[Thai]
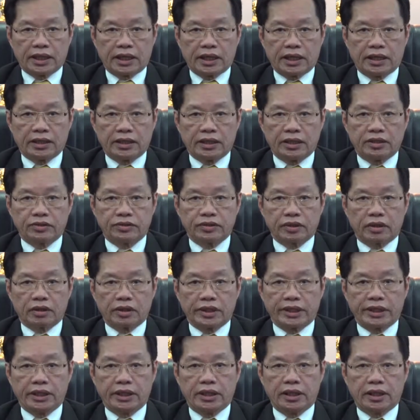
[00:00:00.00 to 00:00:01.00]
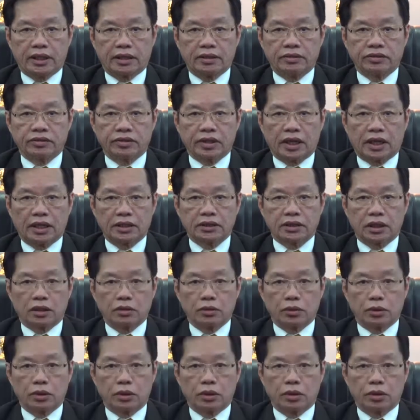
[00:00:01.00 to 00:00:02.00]
จารย์อิสรีหันษาจ
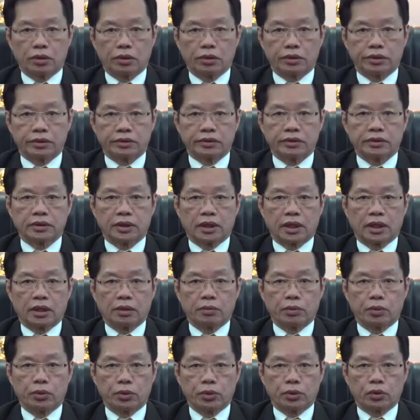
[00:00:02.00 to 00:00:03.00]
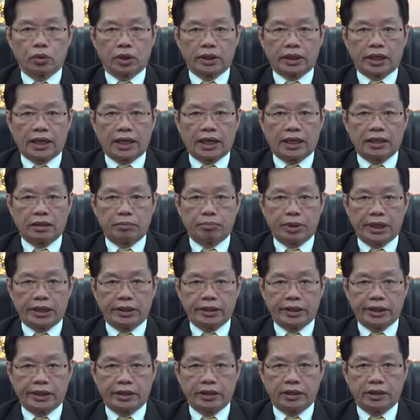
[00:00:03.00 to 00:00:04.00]
รุนโลดผู้ตรวจการแผ่น
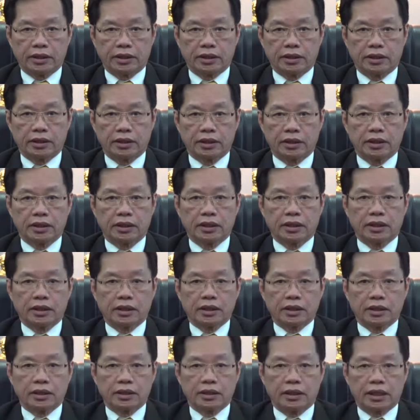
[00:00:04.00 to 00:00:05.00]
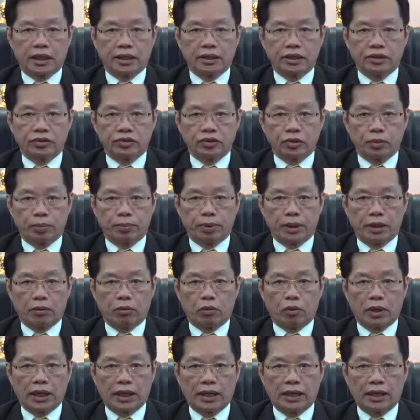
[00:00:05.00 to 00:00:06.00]
ดิน ในสุภา
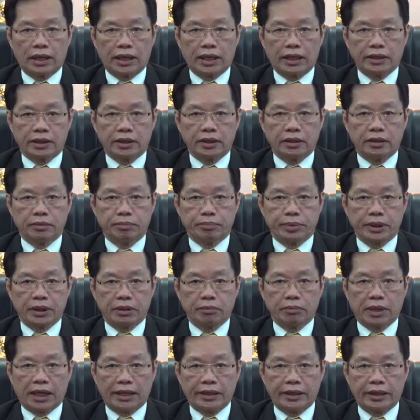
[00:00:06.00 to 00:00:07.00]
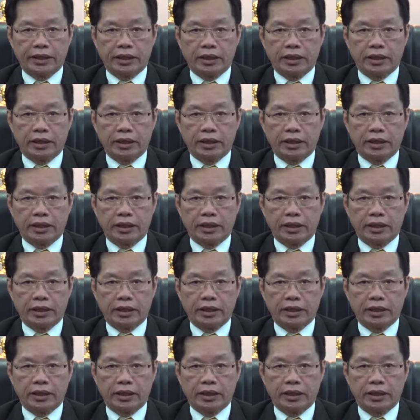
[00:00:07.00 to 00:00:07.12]
วาระขึ้นปีใหม่